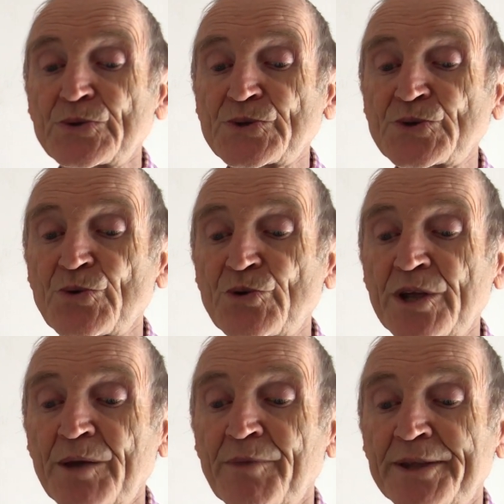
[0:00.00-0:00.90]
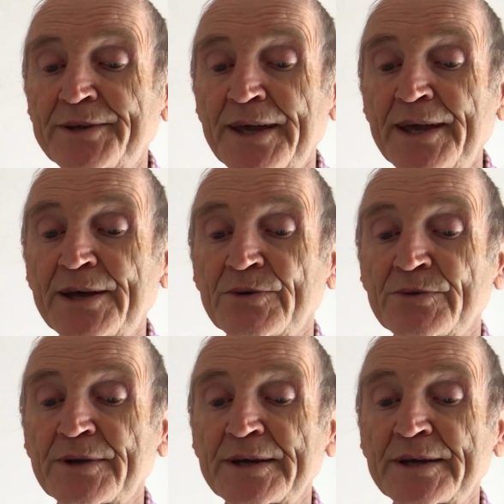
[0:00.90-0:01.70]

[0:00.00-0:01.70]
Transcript: zogen ihm entgegen und